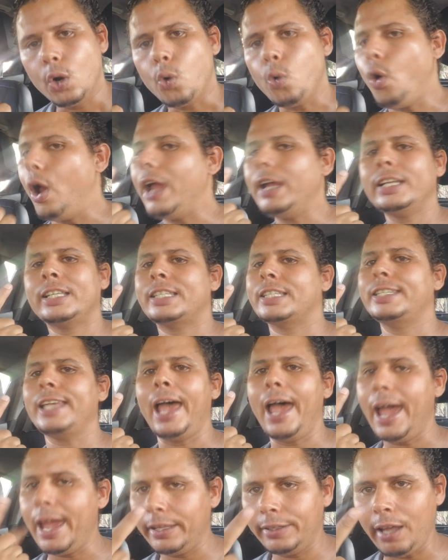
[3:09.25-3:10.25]
وعايش
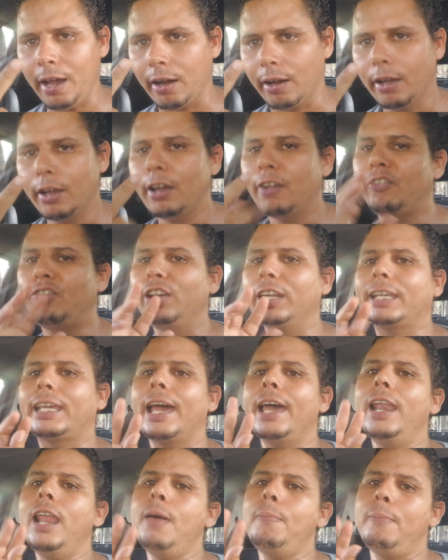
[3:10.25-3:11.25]
السعاده في
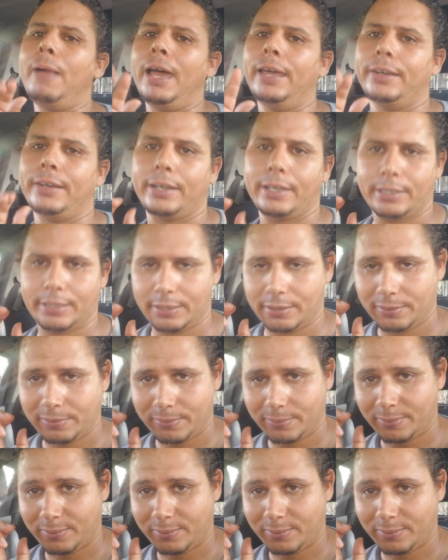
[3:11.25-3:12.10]
الكلام مع الناس